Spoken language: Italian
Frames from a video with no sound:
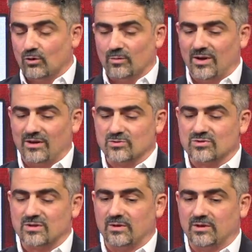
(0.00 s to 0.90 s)
come lei
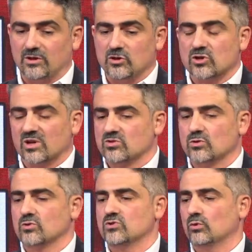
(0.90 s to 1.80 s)
giustamente dice, che
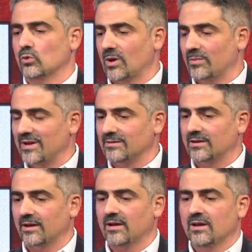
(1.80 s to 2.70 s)
sono
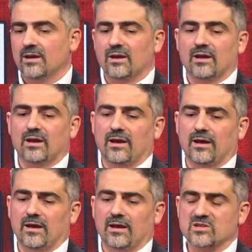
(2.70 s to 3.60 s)
sicuramente
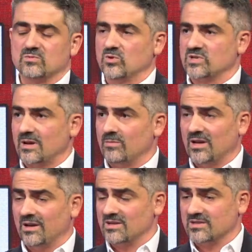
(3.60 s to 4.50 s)
eh,
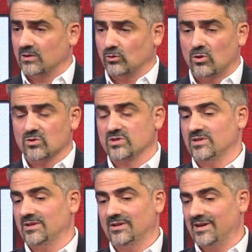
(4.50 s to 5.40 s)
responsabili della steatosi,
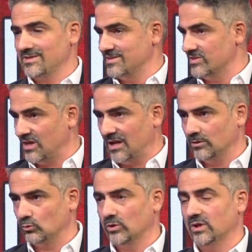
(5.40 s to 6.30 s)
i grassi
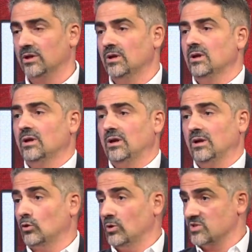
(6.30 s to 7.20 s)
saturi,
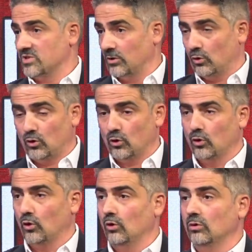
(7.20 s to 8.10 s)
il
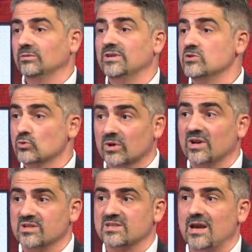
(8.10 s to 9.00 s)
colesterolo, gli
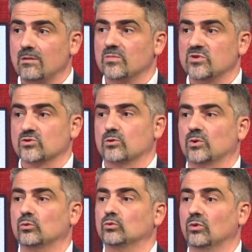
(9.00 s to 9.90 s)
zuccheri semplici,
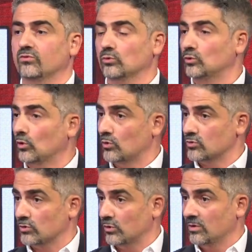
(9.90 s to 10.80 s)
soprattutto il
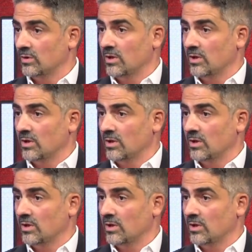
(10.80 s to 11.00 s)
fruttosio,